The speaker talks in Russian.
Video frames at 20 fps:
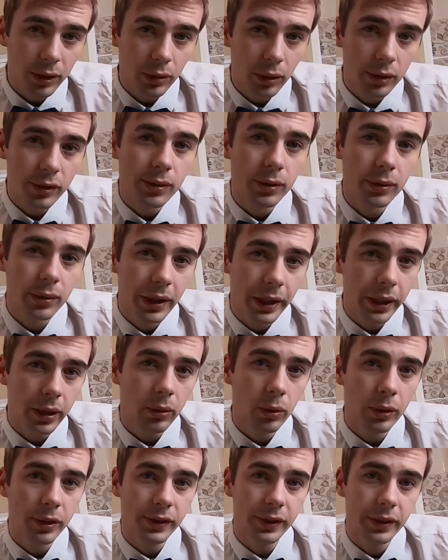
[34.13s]
видосу
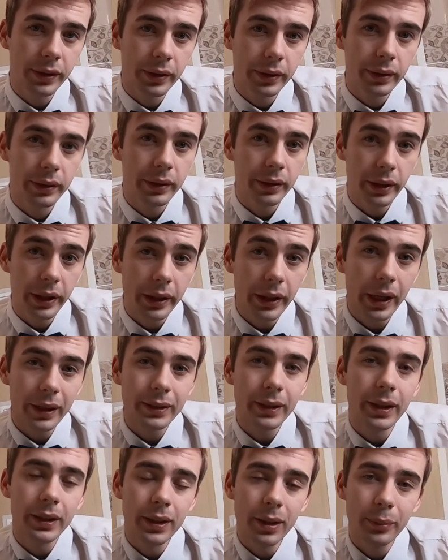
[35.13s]
лайкосик. И
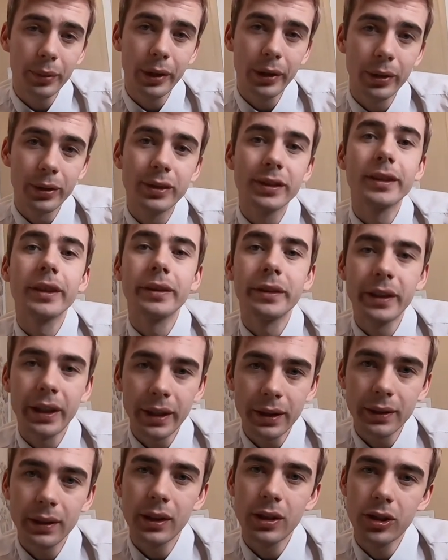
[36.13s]
когда наберется
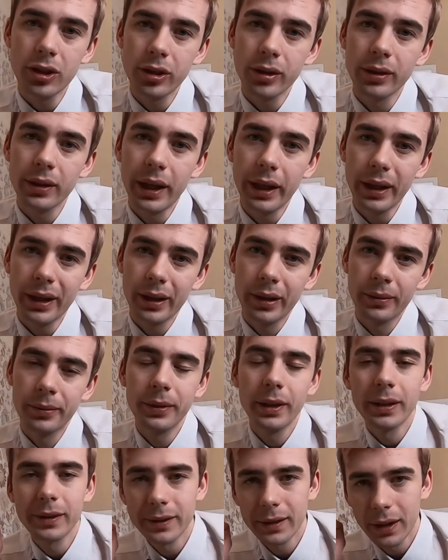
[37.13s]
3000 лайков,
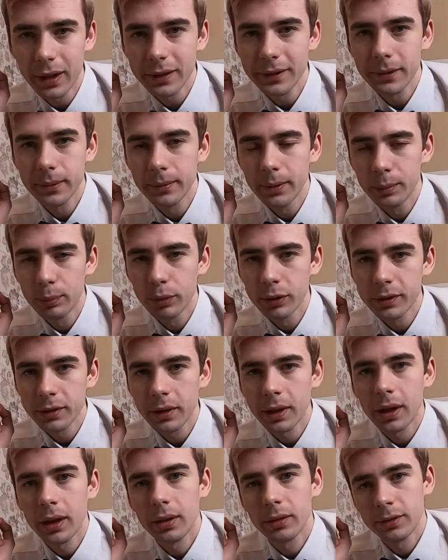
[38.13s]
я сразу
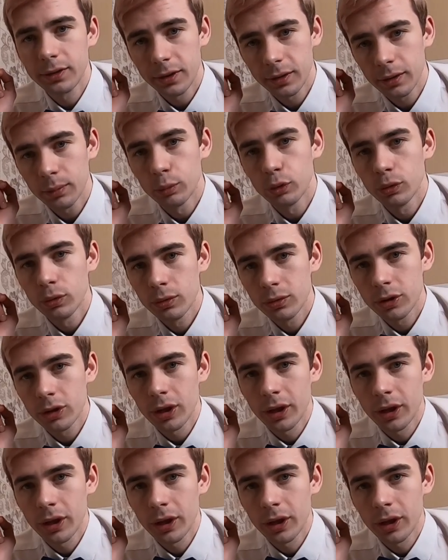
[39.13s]
выпускаю седьмую